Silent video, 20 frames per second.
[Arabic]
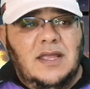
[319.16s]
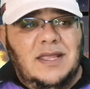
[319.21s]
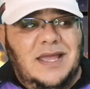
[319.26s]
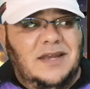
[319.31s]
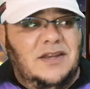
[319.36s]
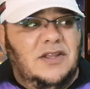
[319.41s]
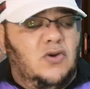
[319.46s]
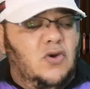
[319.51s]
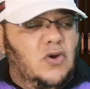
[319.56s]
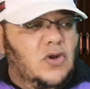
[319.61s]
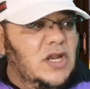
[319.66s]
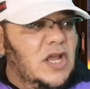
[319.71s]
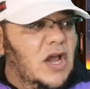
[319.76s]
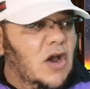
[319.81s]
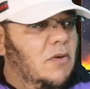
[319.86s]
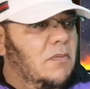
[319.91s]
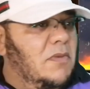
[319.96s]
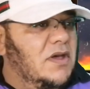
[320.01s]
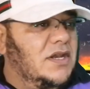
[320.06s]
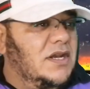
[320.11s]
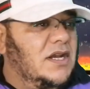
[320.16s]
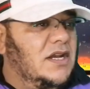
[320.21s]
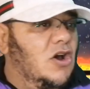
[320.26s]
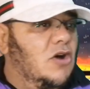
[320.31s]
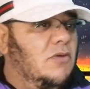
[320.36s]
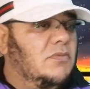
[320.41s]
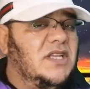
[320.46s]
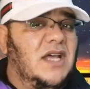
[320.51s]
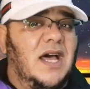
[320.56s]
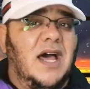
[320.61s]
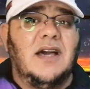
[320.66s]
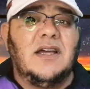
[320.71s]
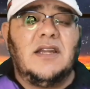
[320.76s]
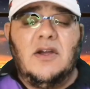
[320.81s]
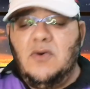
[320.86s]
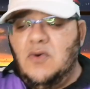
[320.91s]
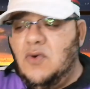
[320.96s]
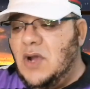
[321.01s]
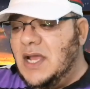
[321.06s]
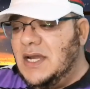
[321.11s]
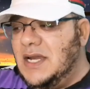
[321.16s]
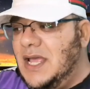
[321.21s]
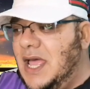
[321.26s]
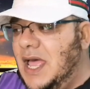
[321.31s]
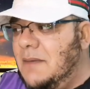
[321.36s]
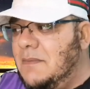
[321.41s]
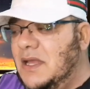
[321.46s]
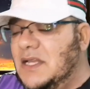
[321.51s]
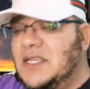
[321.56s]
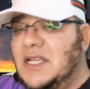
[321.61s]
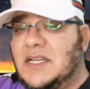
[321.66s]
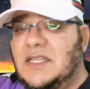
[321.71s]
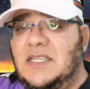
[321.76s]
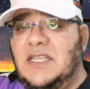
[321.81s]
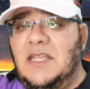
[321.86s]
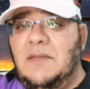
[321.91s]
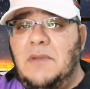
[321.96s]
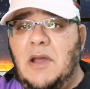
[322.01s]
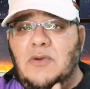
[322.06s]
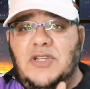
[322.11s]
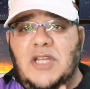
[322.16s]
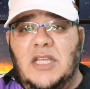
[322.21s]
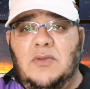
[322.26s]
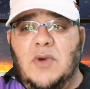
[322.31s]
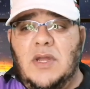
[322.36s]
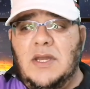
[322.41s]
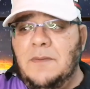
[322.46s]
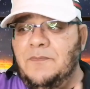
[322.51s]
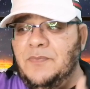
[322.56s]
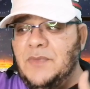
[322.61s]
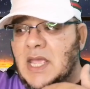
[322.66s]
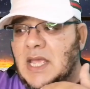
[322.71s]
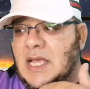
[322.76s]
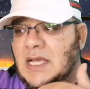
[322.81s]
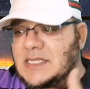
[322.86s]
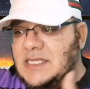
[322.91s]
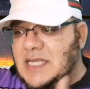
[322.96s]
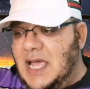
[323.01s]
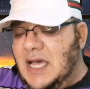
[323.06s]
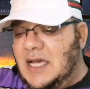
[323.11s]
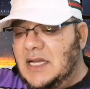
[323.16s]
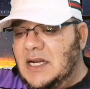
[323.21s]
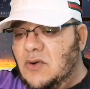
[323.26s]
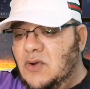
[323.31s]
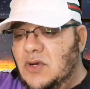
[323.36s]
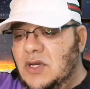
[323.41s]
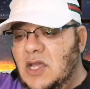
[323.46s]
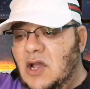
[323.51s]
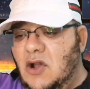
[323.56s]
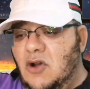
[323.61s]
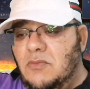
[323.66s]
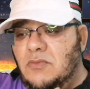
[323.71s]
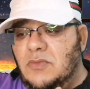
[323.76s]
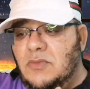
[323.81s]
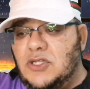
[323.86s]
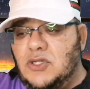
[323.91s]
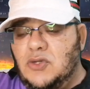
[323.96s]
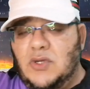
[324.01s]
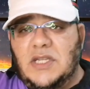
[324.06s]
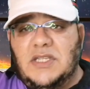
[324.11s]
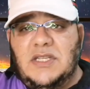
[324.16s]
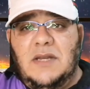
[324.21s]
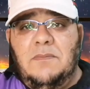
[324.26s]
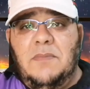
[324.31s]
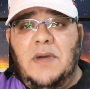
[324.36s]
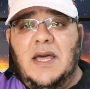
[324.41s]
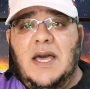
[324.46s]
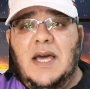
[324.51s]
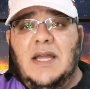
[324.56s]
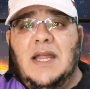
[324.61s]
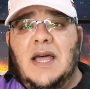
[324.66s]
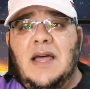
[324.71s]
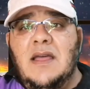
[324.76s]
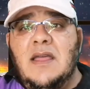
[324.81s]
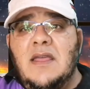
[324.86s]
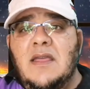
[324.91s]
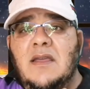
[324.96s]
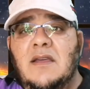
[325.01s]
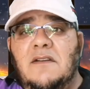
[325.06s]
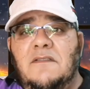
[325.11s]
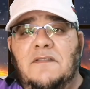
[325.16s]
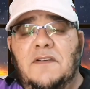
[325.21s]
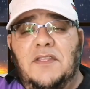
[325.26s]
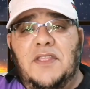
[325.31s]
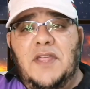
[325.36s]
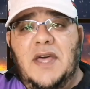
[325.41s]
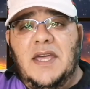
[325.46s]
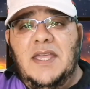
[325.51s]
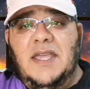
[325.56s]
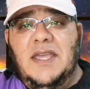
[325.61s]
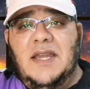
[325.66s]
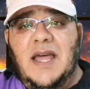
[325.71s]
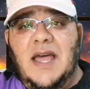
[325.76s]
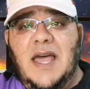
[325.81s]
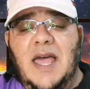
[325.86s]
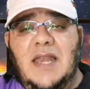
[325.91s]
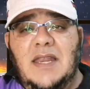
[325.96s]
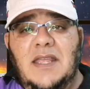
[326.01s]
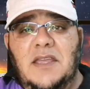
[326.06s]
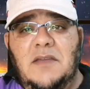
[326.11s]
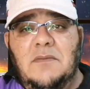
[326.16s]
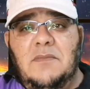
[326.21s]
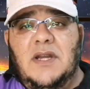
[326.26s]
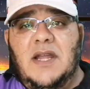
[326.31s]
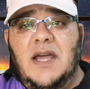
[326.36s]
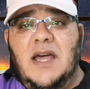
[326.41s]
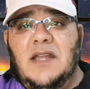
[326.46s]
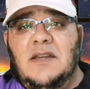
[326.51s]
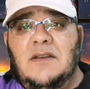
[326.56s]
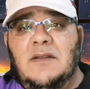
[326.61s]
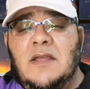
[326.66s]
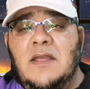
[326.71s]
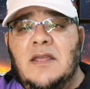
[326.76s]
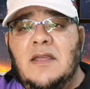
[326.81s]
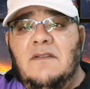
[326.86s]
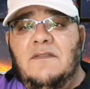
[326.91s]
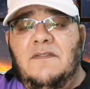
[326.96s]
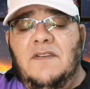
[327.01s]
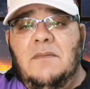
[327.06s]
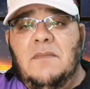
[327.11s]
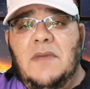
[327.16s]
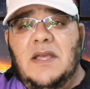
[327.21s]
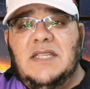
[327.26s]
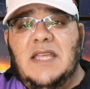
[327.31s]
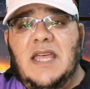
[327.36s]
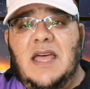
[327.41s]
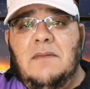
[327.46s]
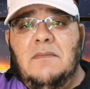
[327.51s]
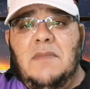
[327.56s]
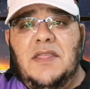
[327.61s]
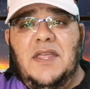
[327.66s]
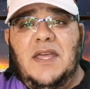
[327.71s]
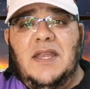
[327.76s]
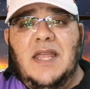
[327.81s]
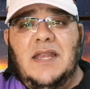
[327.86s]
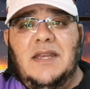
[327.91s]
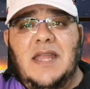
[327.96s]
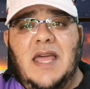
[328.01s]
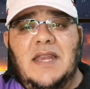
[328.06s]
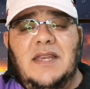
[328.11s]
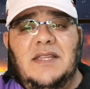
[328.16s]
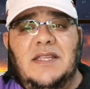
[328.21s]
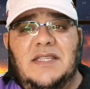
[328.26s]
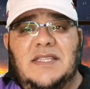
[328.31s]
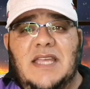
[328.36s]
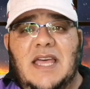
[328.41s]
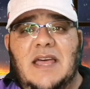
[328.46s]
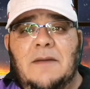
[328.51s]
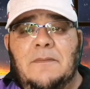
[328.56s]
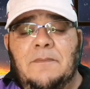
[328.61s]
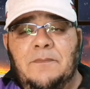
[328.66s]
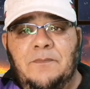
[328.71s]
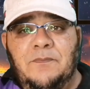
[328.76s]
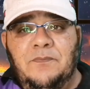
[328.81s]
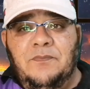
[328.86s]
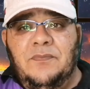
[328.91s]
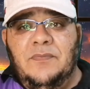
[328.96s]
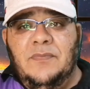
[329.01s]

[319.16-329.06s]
يعني كل يوم مثلا اليوم سأقرأ أنا أعمل ترتيب أو جدول سأقرأ اليوم سورة البقرة في الظهيرة آل عمران في المساء مثلا النساء